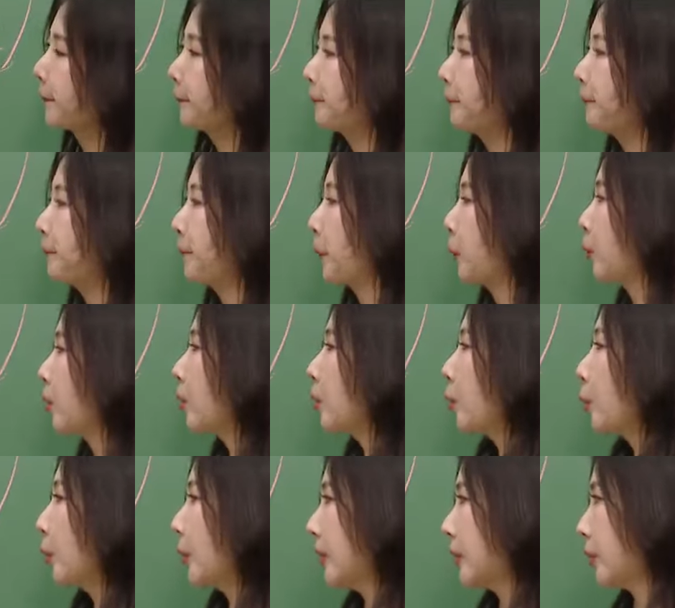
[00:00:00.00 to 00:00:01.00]
음,
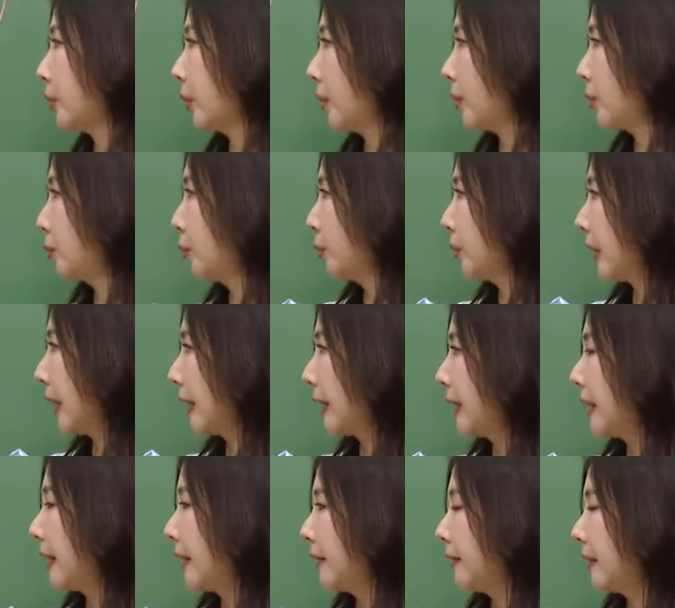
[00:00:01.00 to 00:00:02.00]
물어보고 있죠. 이거
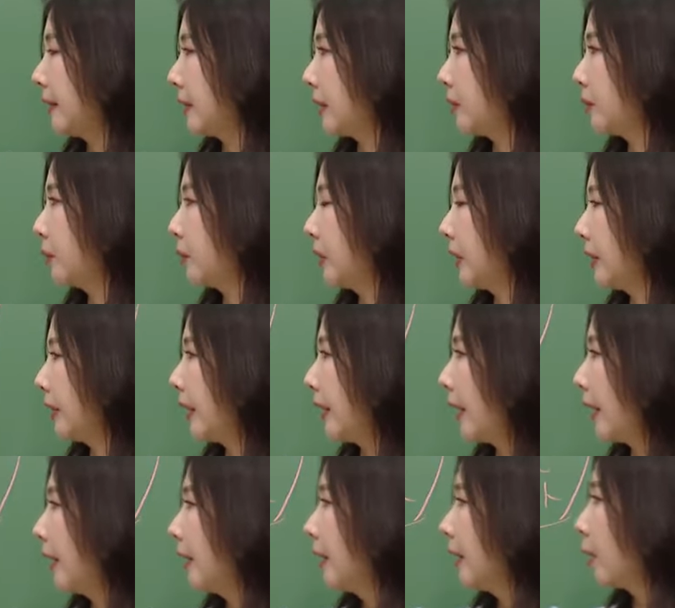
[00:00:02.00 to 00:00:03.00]
문장이
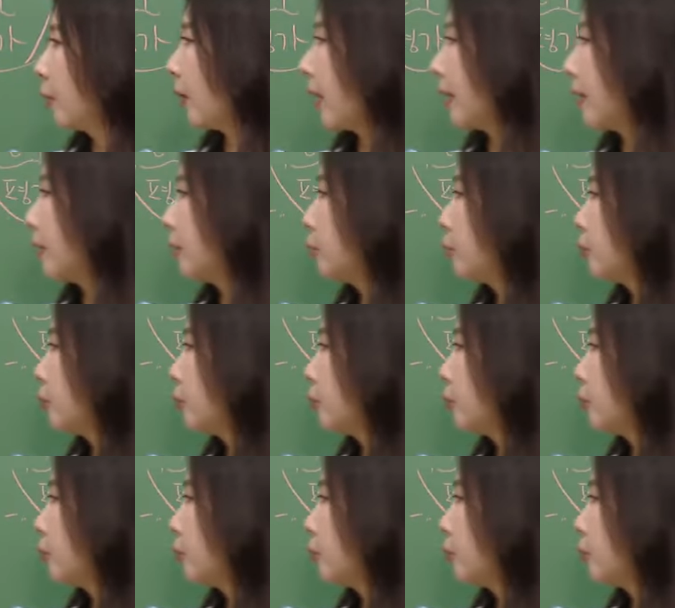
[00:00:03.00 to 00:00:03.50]
질문인데 과연